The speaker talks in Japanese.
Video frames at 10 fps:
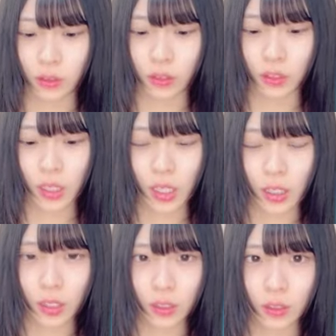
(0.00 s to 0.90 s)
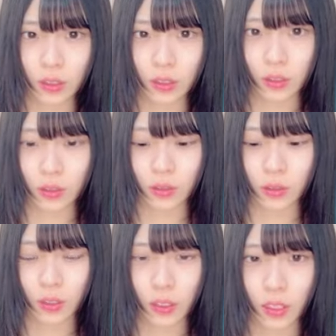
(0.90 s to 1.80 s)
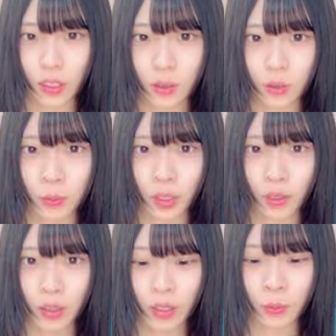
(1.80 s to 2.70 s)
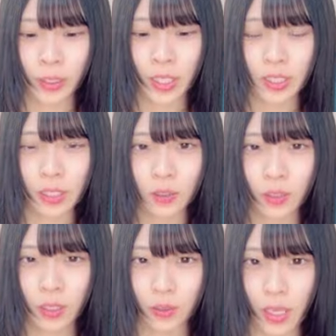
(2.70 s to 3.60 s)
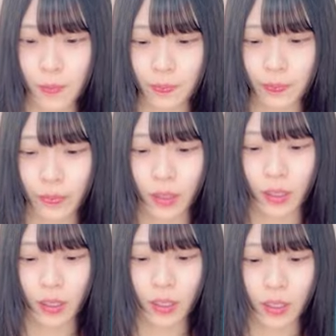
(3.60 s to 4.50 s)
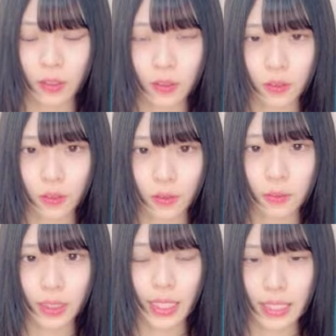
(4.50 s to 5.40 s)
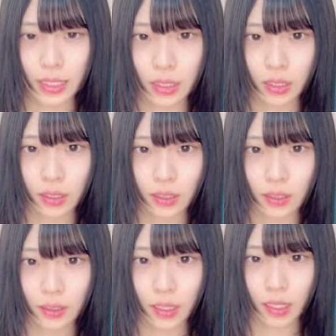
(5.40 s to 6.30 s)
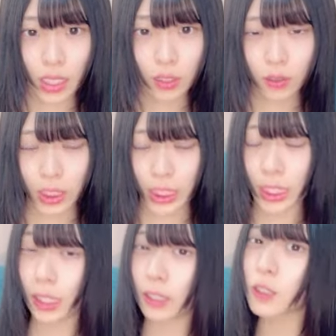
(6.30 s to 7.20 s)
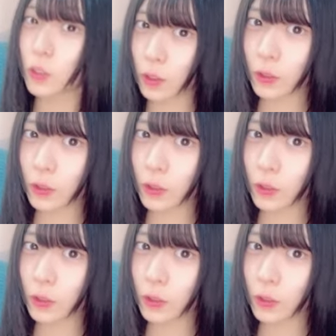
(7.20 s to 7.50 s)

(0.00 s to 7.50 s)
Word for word: なんか誰か誘って出かけようと思ったけど、誰もいないさそうなので、ちょっと無理です。あ、料理できないですよね、